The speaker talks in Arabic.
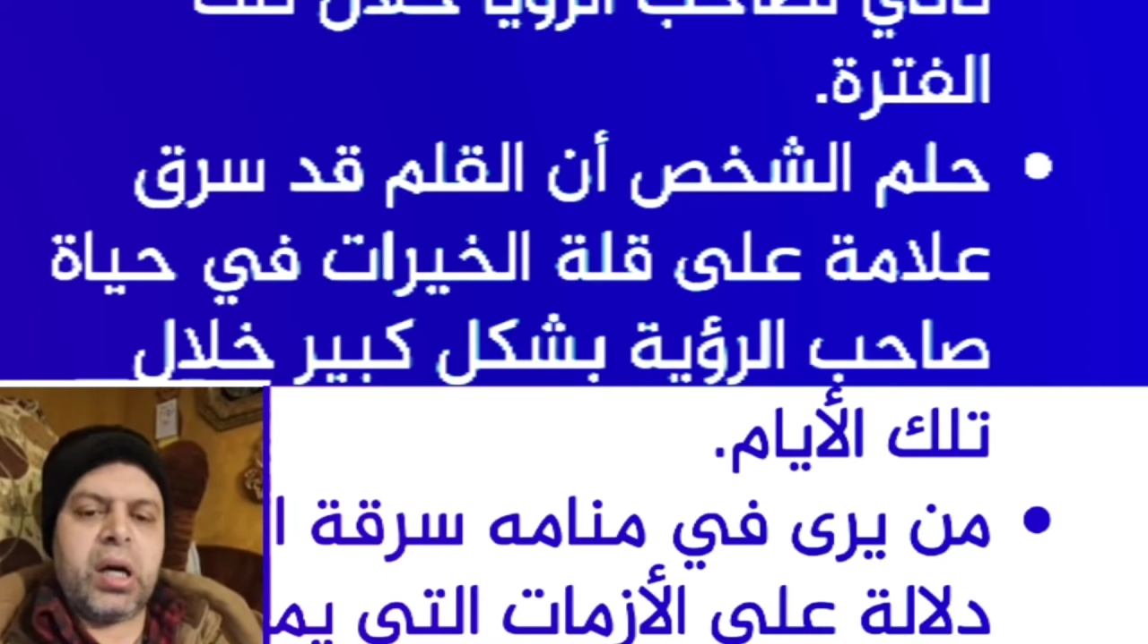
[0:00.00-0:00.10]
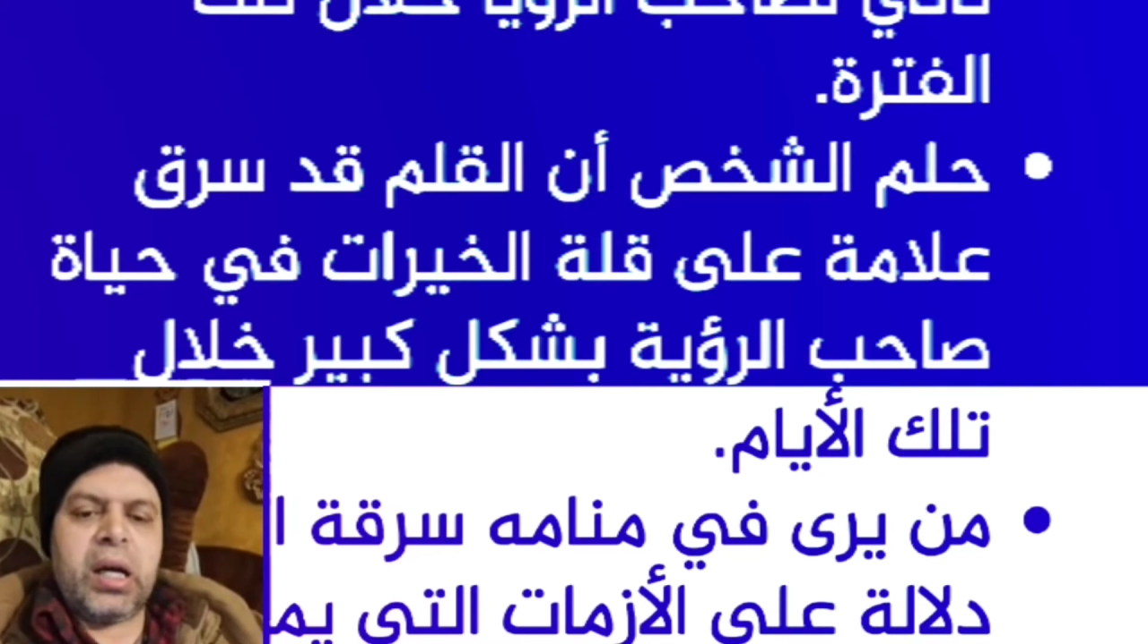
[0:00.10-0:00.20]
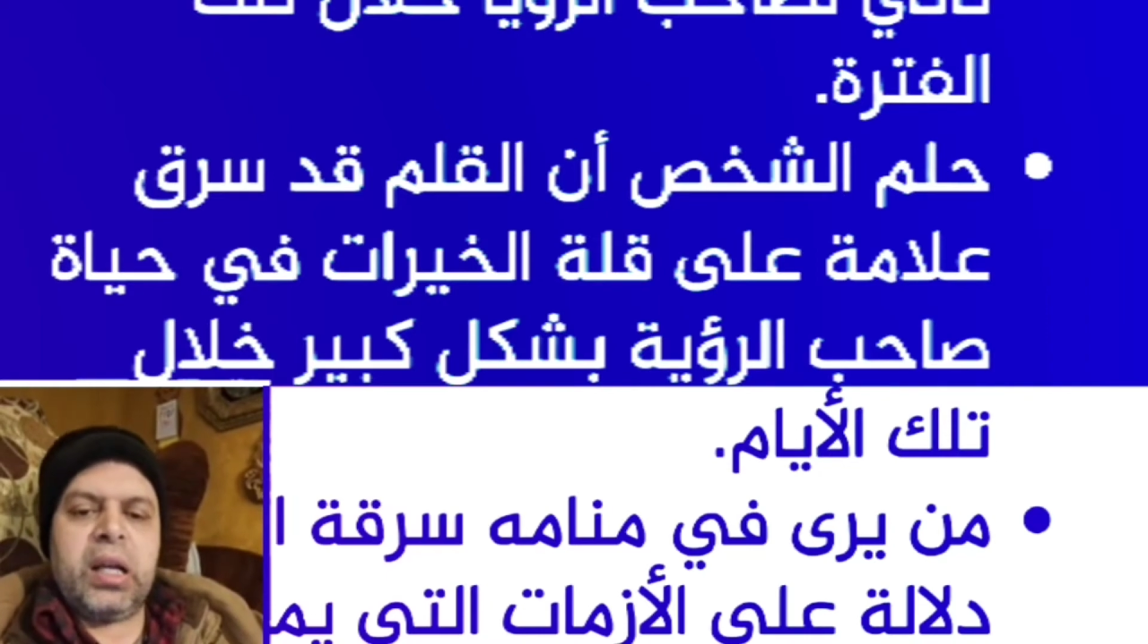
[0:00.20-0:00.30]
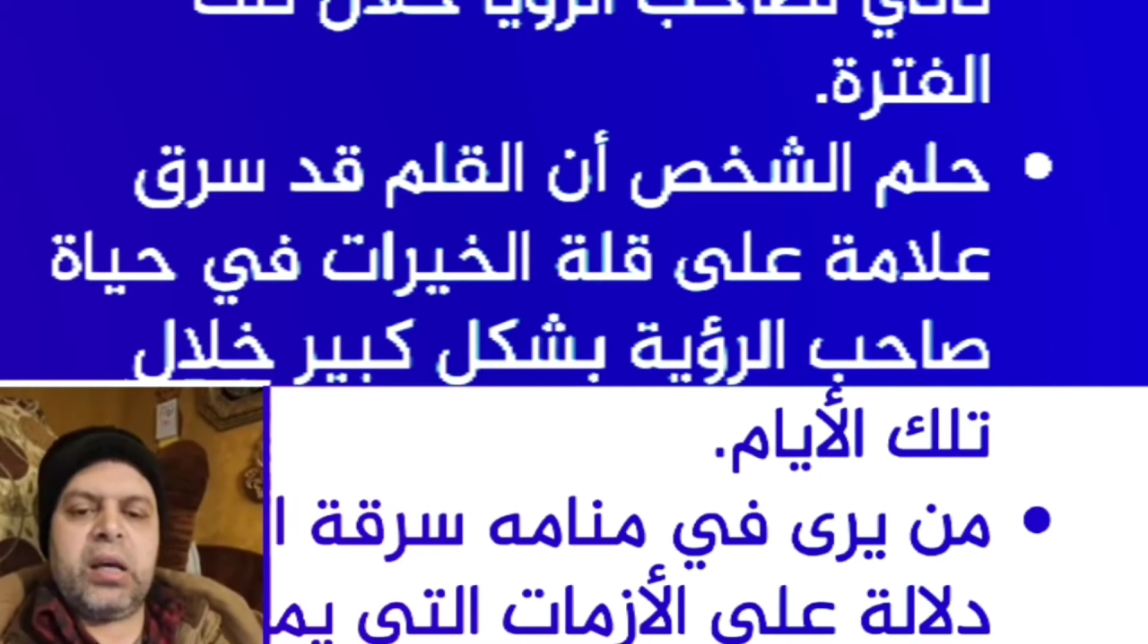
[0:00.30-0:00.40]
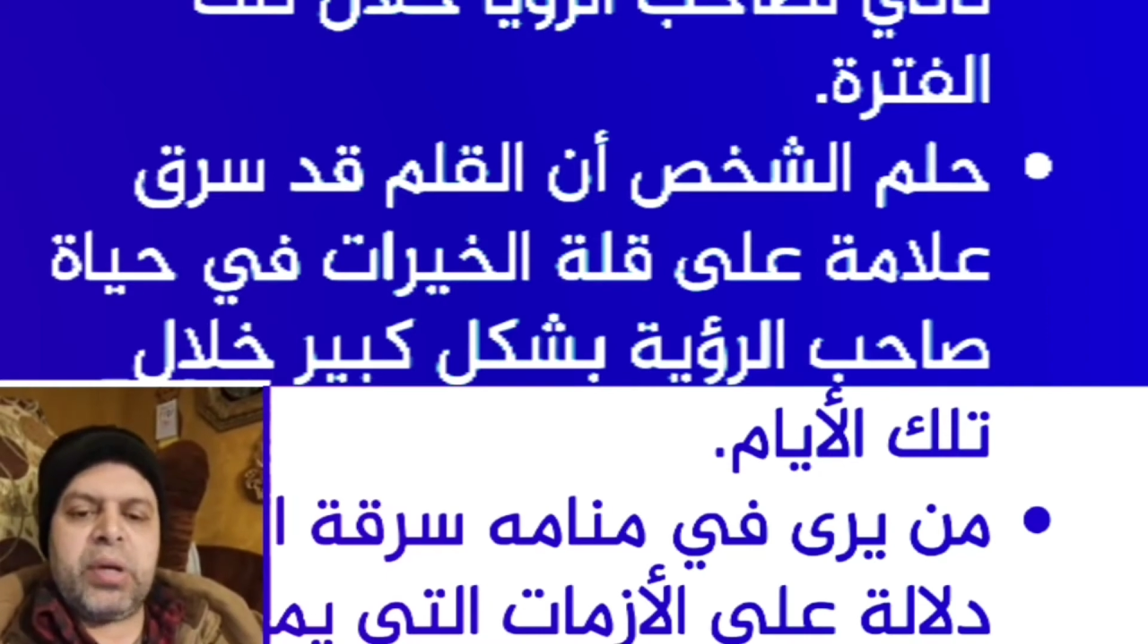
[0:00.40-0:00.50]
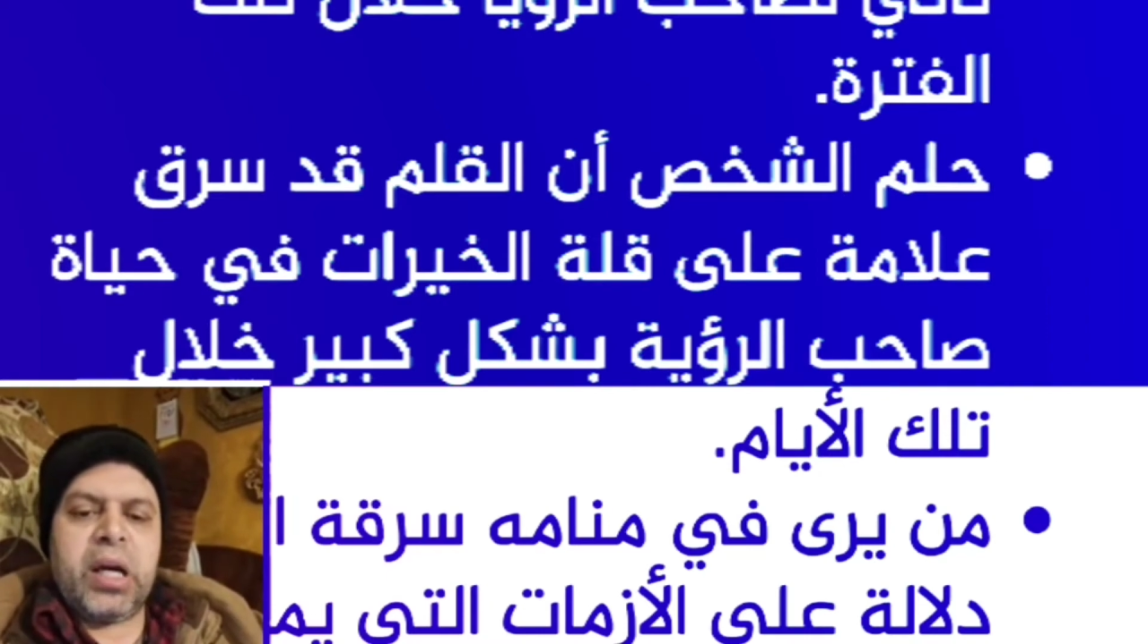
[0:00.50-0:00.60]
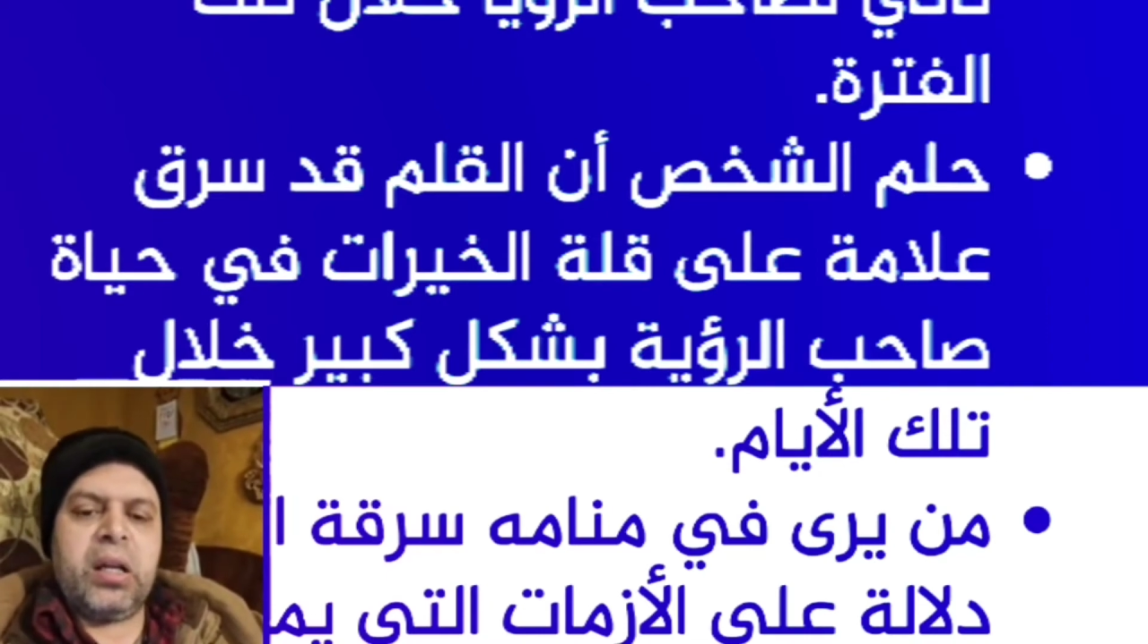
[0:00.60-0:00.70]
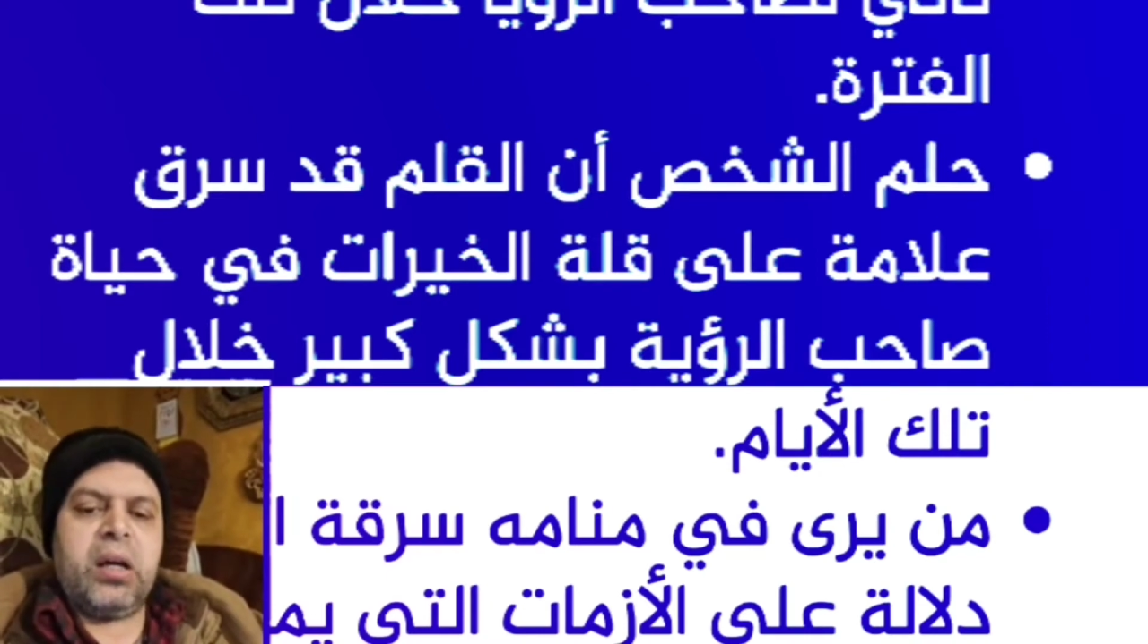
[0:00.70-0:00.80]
علامة على